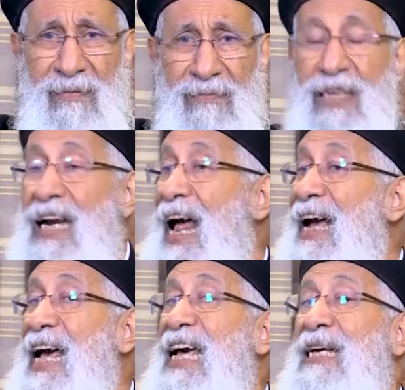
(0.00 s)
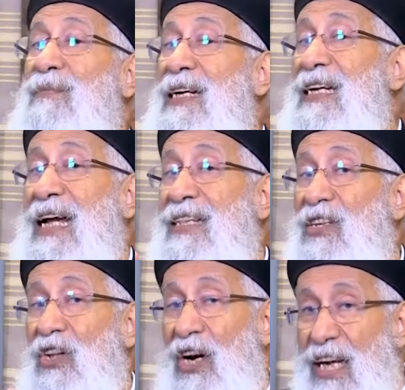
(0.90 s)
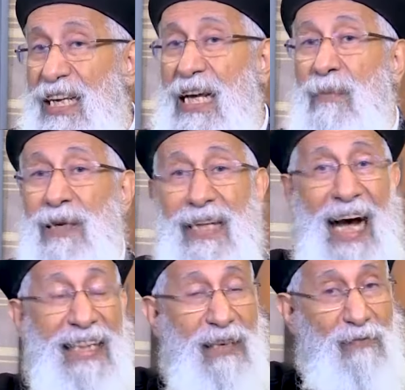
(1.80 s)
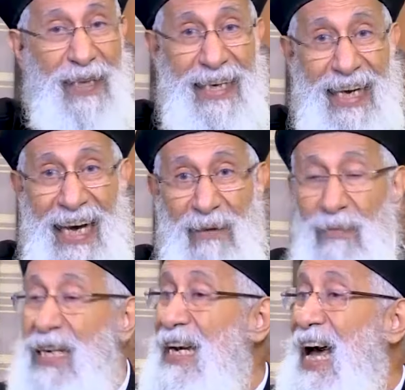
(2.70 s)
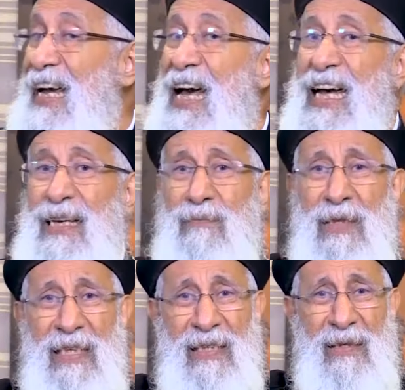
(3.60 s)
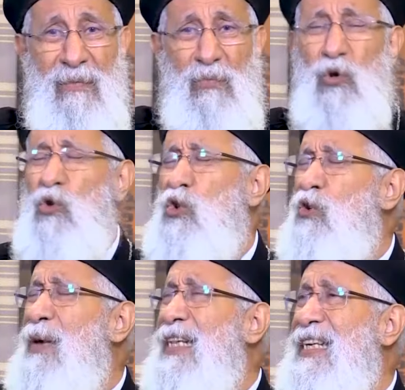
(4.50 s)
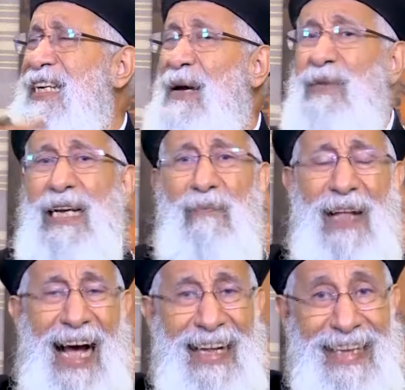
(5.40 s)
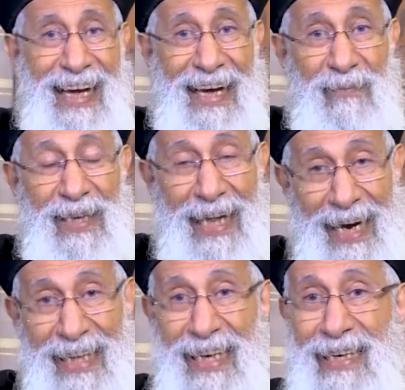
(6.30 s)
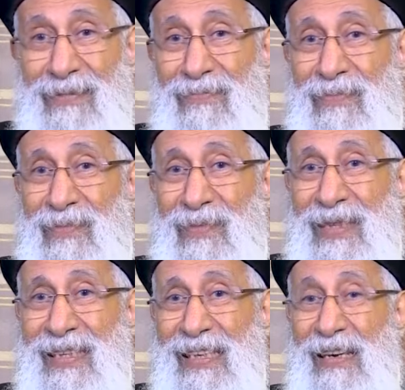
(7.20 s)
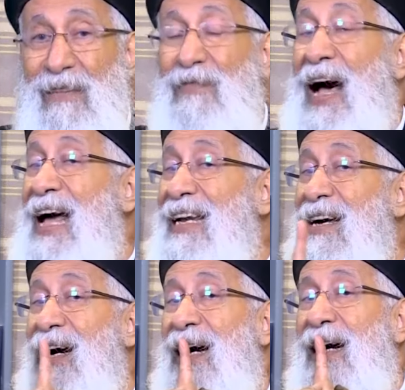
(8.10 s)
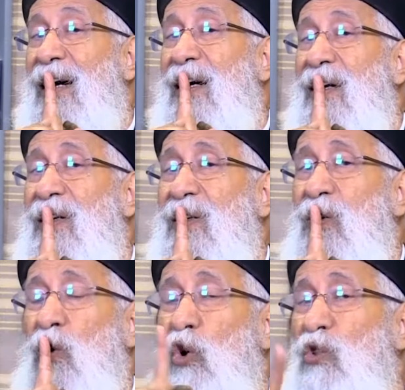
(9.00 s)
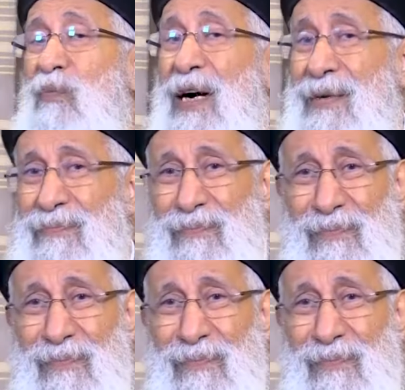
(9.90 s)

من العجايب الكاتدرائيه بتاعه الفاتيكان من العجايب بالرسومات الجميله بتاعتها بتاعتها فألقى خطبة